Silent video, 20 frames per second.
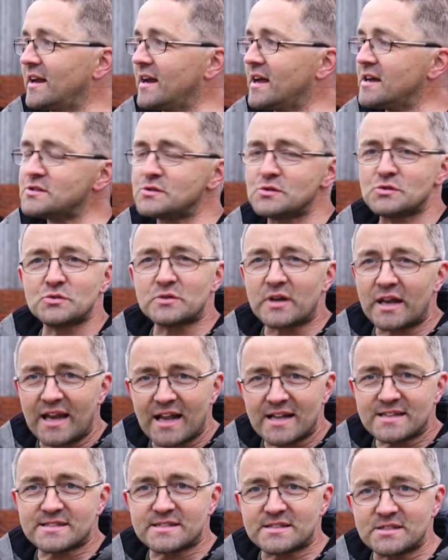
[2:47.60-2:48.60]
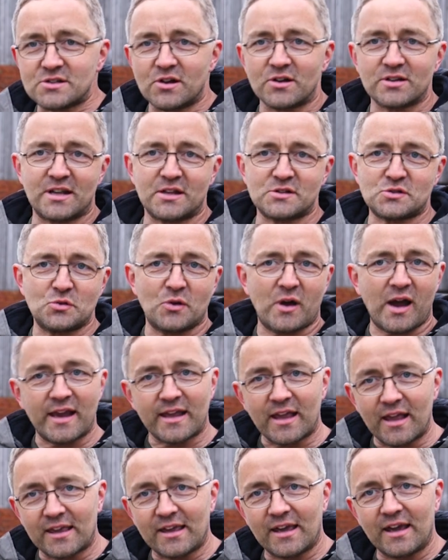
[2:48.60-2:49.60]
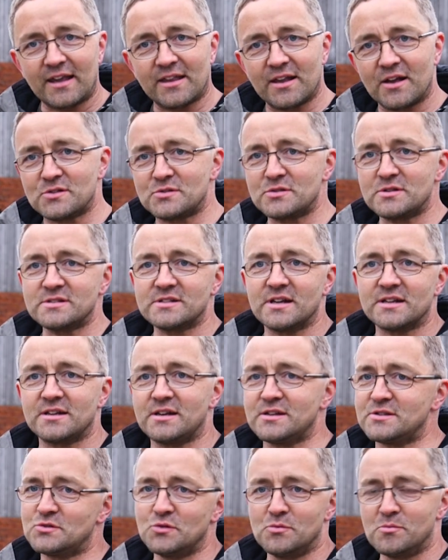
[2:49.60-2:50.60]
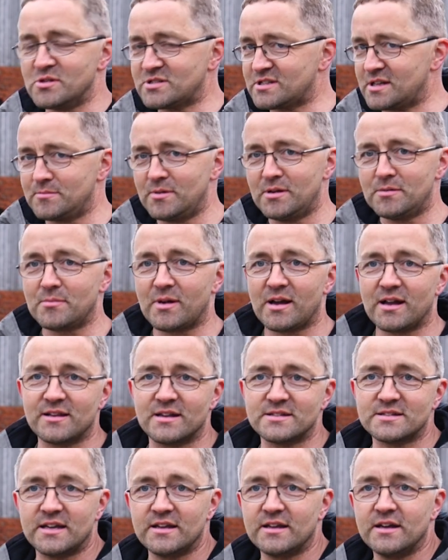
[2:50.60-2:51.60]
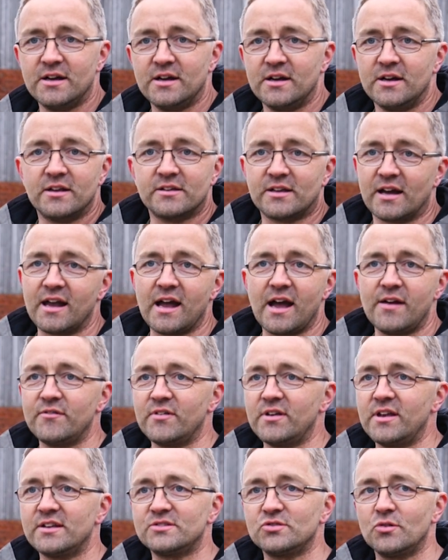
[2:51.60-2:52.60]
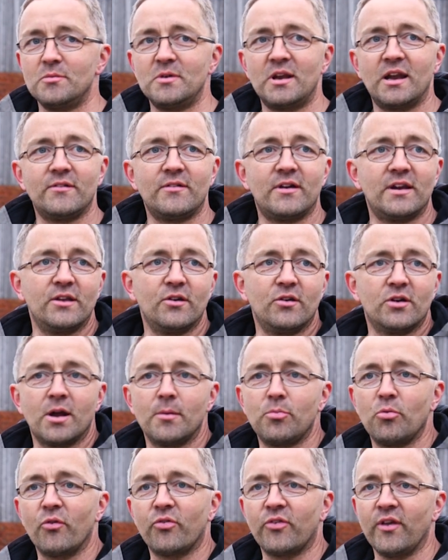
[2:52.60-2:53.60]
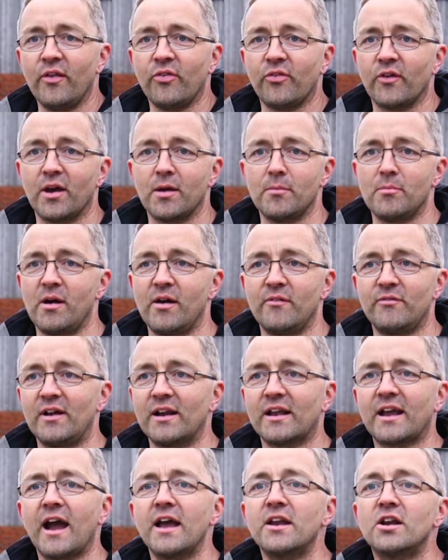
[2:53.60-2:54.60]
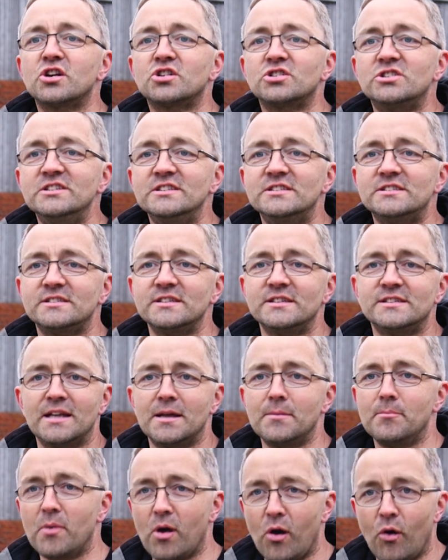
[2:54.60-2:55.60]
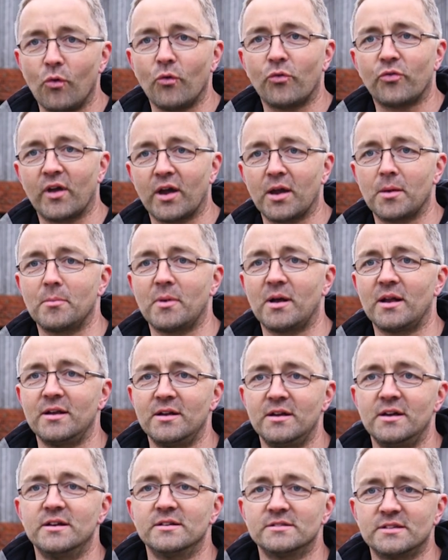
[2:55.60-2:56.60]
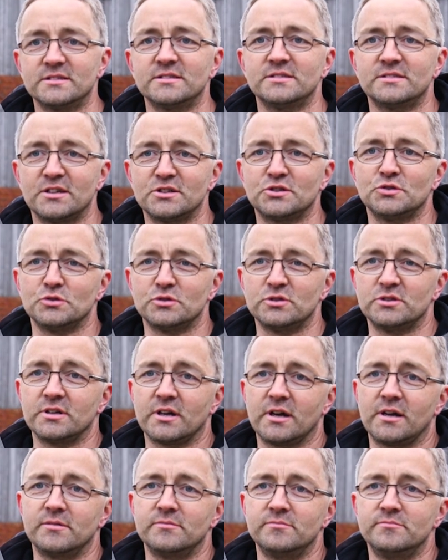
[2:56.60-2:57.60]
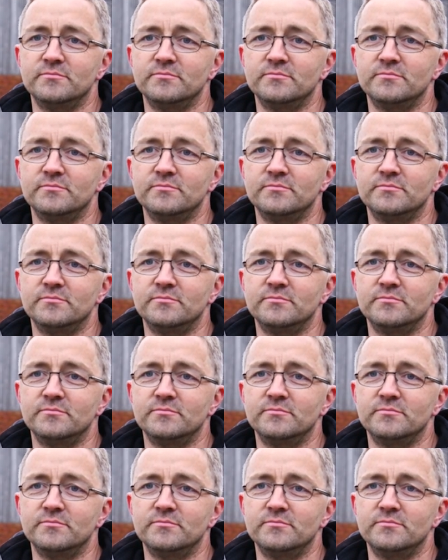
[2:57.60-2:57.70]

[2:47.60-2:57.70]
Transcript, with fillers: dann hast du so den letzten noch dazu reingekriegt, dass du gesagt hast, du musst da mitmachen. Das geht. Daher haben wir jetzt auch mittlerweile 100 Prozent, sag ich mal, weil keiner schließt sich dem mehr aus, sag ich mal. Das ist das Schöne daran.